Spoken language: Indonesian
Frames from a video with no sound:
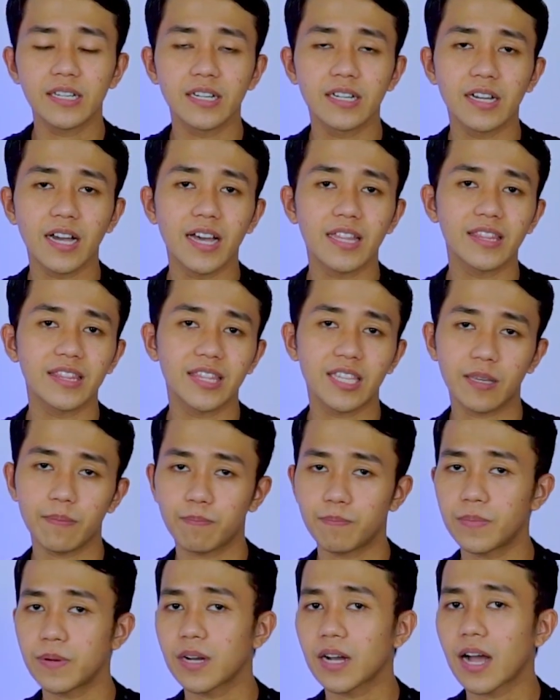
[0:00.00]
dengan
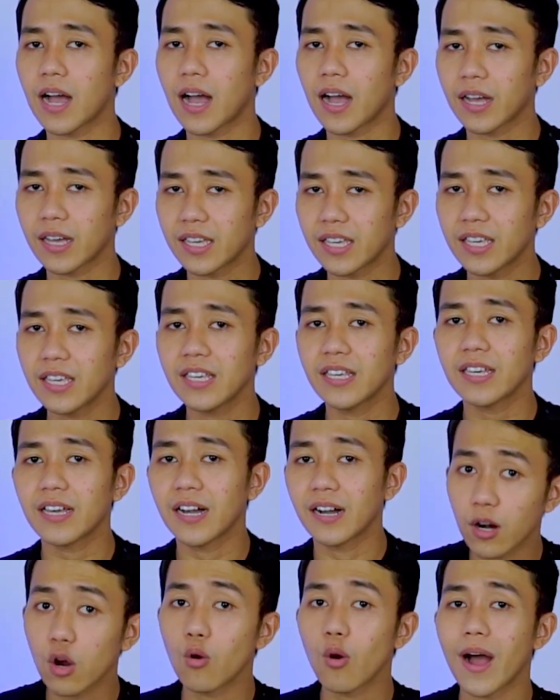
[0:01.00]
tipe kaki
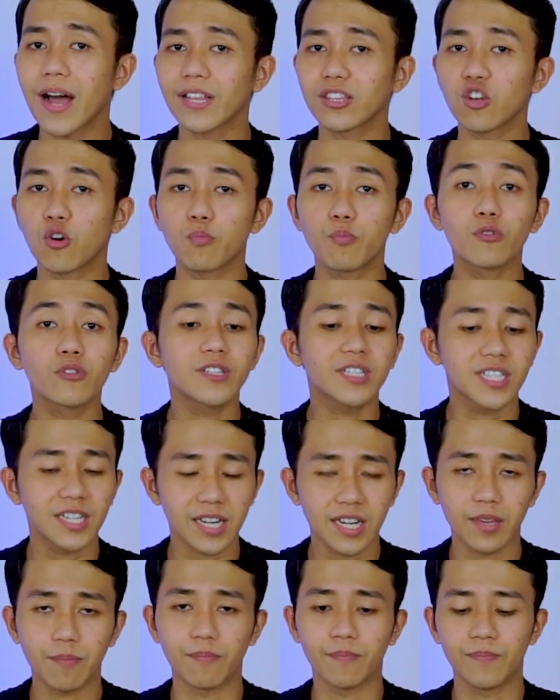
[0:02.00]
yang narrow ataupun
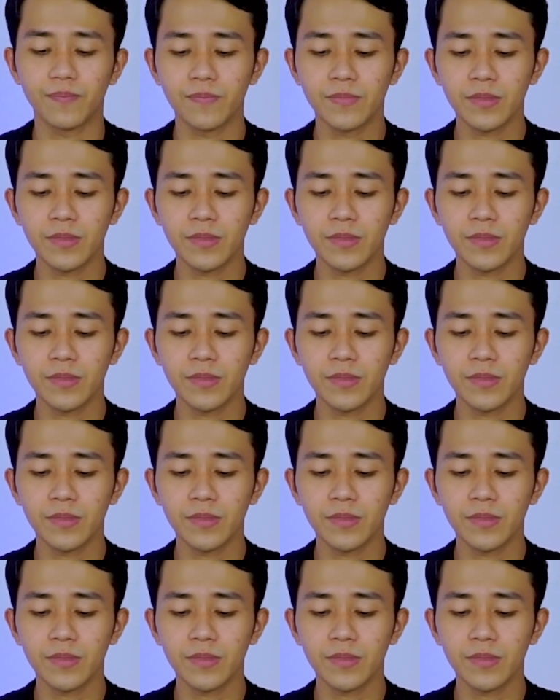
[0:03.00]
slim